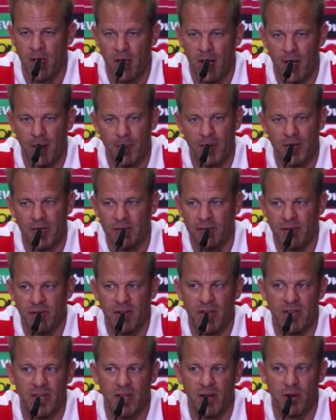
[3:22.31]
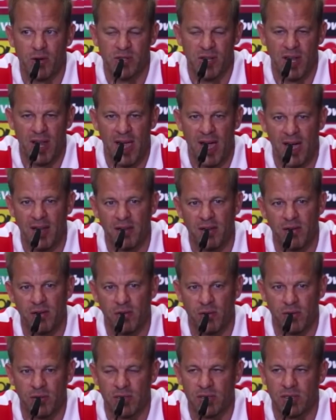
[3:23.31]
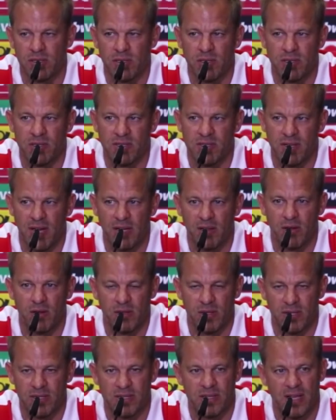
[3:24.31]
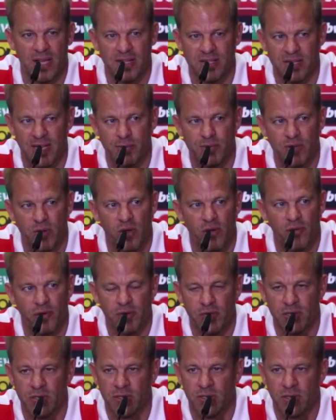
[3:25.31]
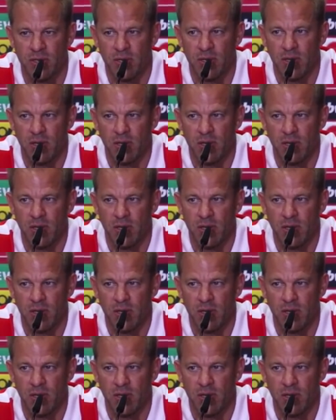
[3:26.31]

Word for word: Aber wir werden daraus lernen und äh, es zeigt doch, dass es kein Selbstläufer ist.